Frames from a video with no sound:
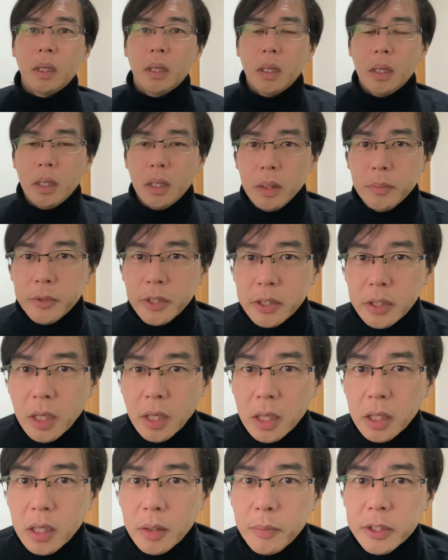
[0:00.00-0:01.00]
えー、皆
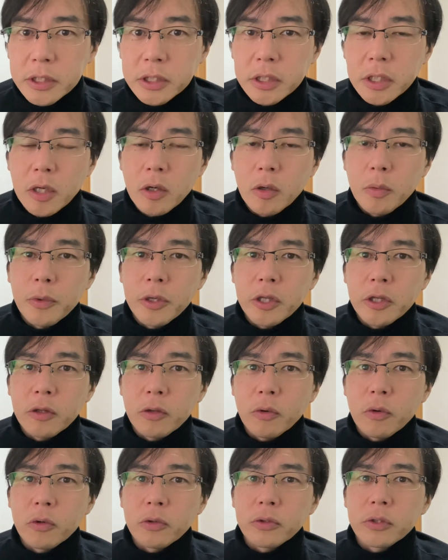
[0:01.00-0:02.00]
さん明けましておめで
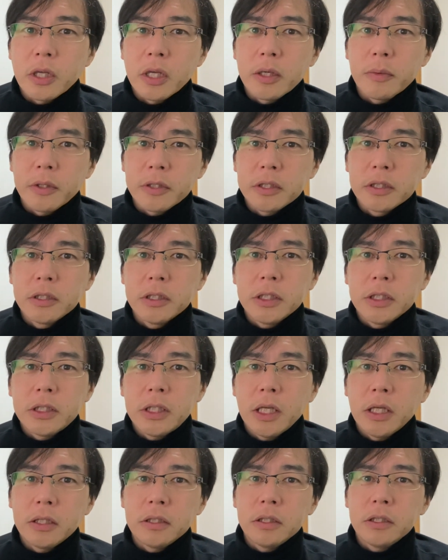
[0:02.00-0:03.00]
とうございます。
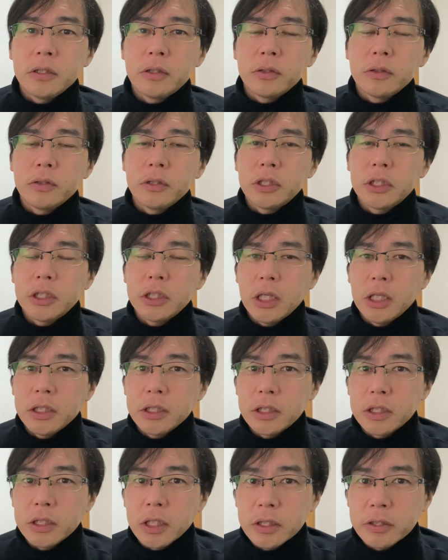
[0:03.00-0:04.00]
2021
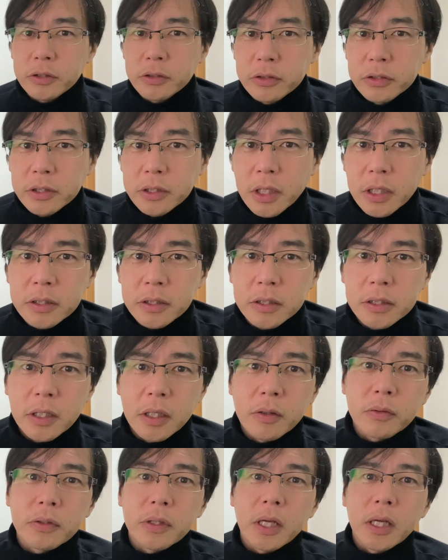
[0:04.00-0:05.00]
年1月1日
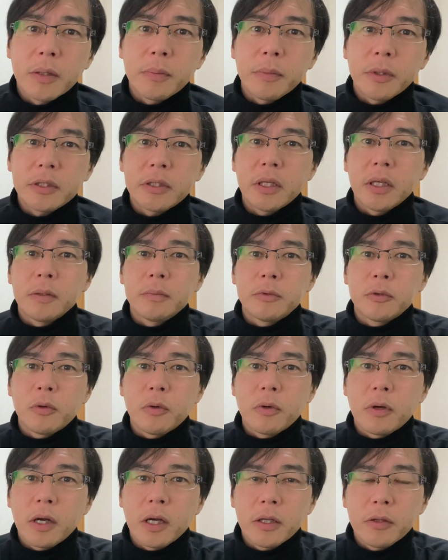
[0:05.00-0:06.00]
でございます。えー、
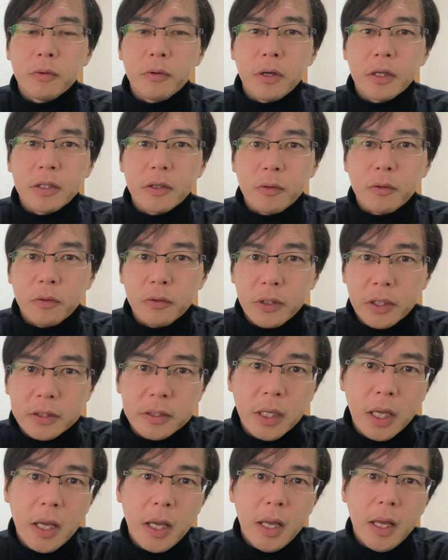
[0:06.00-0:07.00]
ブロガーの笠子で
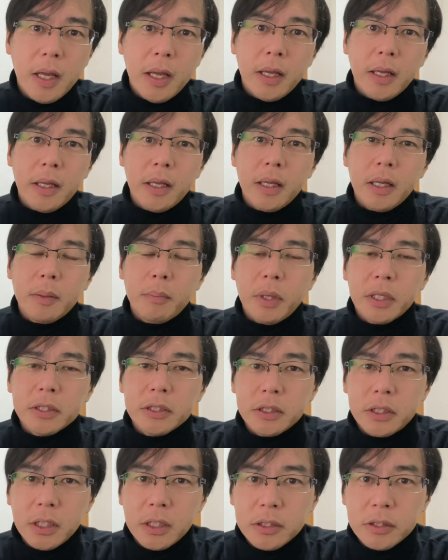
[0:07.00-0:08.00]
す。えー、まあ、
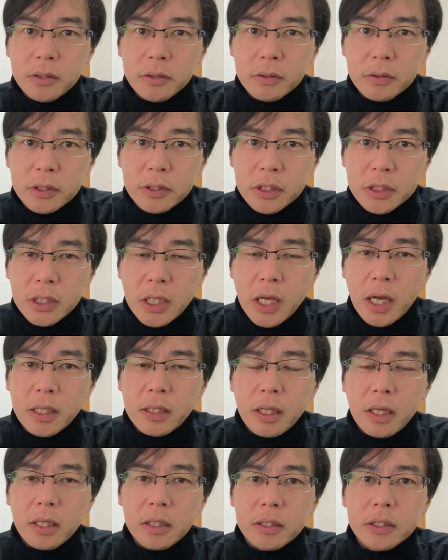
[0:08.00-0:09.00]
2021年
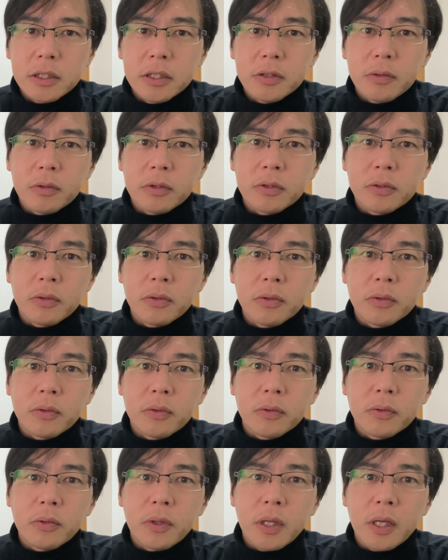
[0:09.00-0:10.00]
新しい年という
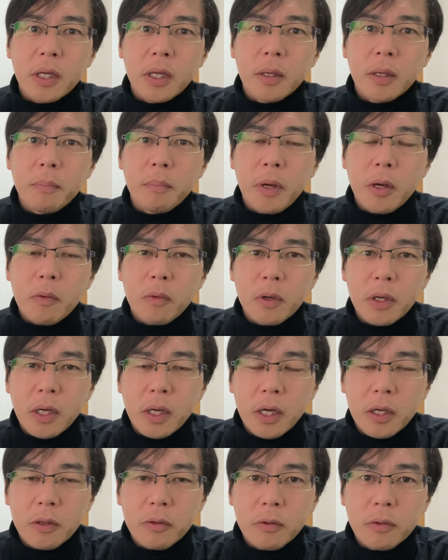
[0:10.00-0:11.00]
ことで、まあ、これ
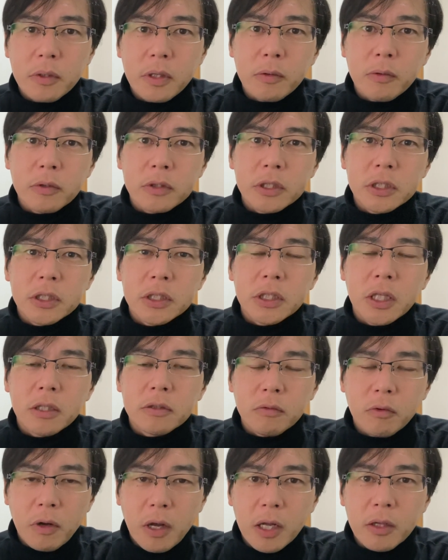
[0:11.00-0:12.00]
からどんな年にな
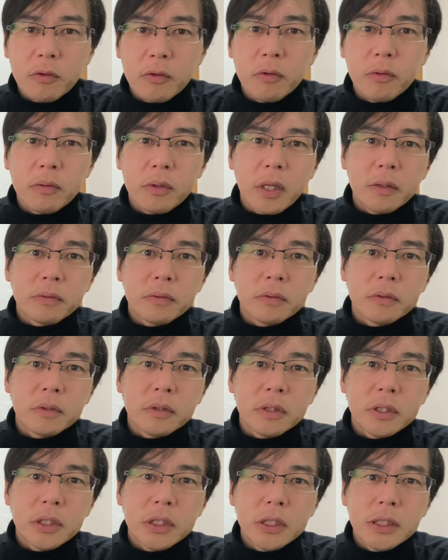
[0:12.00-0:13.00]
るのか、どんな風
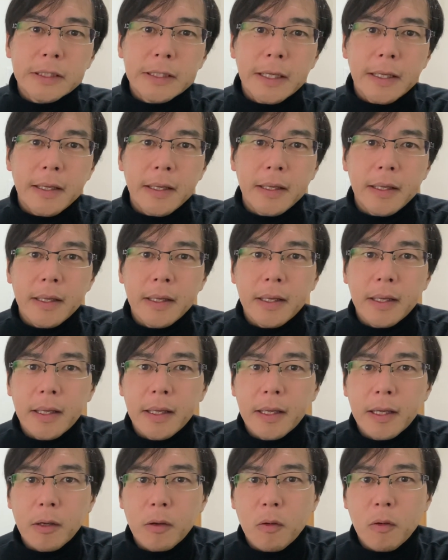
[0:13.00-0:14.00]
に、
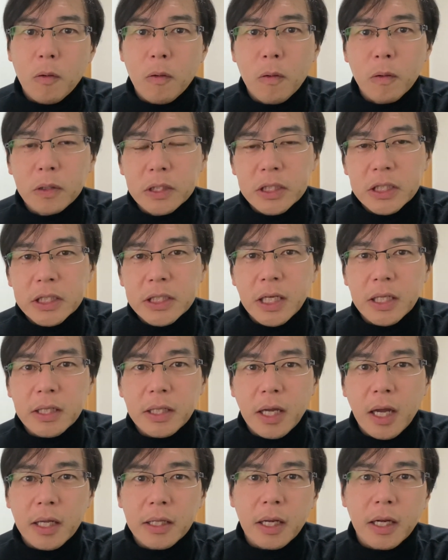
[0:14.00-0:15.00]
えこう、生き
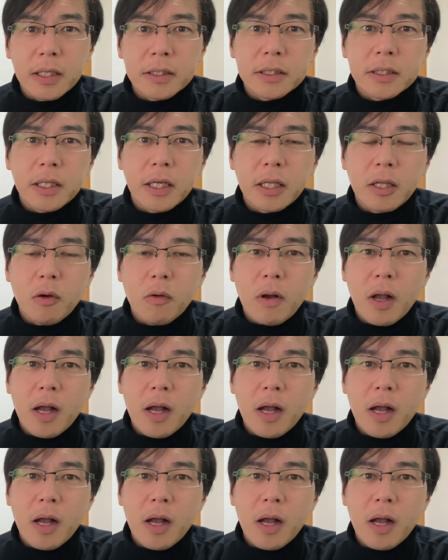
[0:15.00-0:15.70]
方、働き方を考